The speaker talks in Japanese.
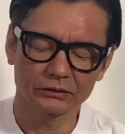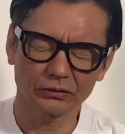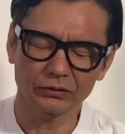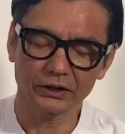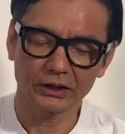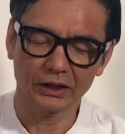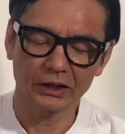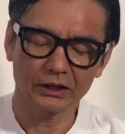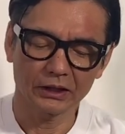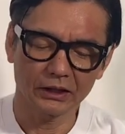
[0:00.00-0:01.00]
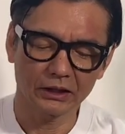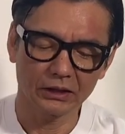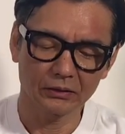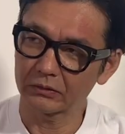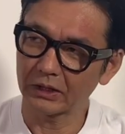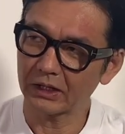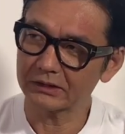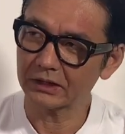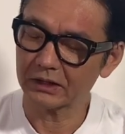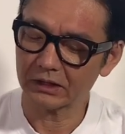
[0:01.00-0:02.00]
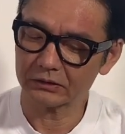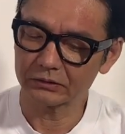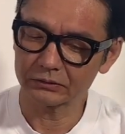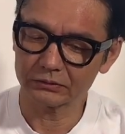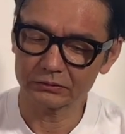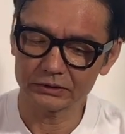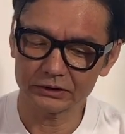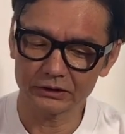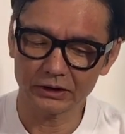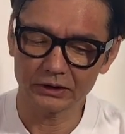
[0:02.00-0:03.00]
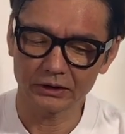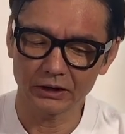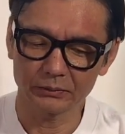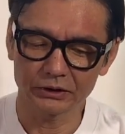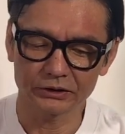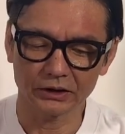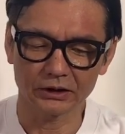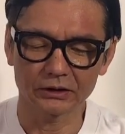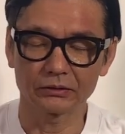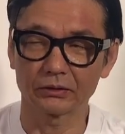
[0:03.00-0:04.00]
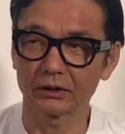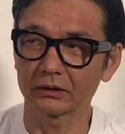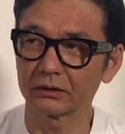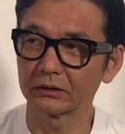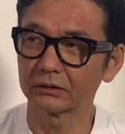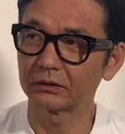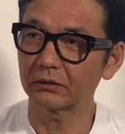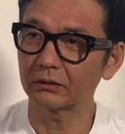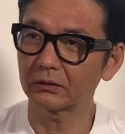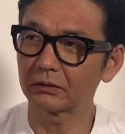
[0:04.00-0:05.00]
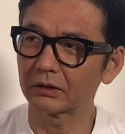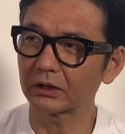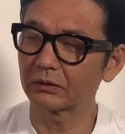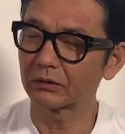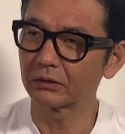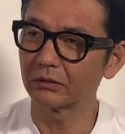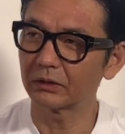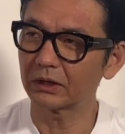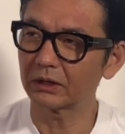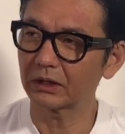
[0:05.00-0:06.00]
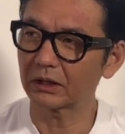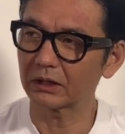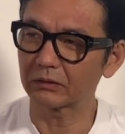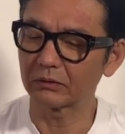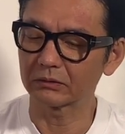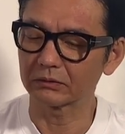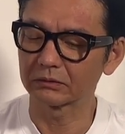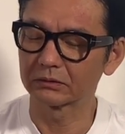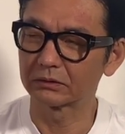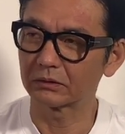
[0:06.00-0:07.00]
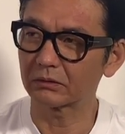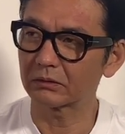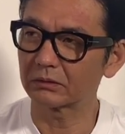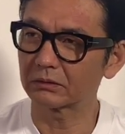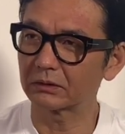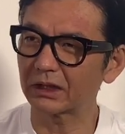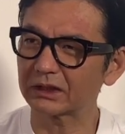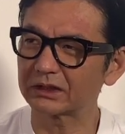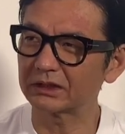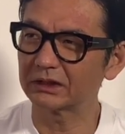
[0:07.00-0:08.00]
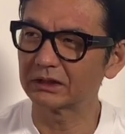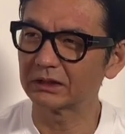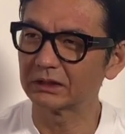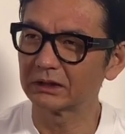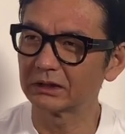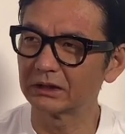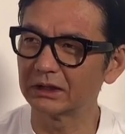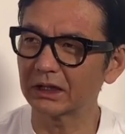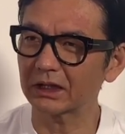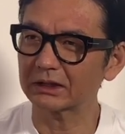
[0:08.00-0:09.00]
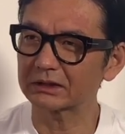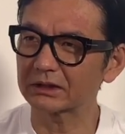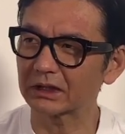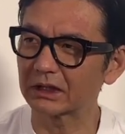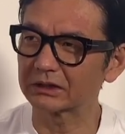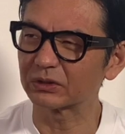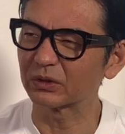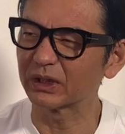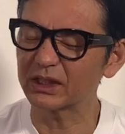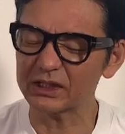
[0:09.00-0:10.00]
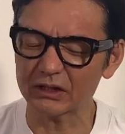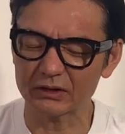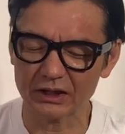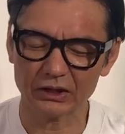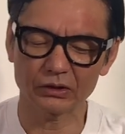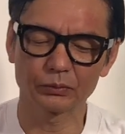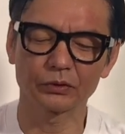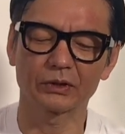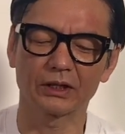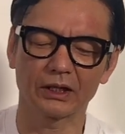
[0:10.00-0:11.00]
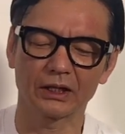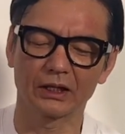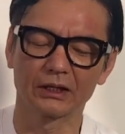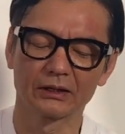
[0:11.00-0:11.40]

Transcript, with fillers: その時悩んでなぜか黒にしないでネイビーにしちゃったんですね黒だとよりなんかこう黒子らしいいやらしさがちょっと出ちゃうかなと思って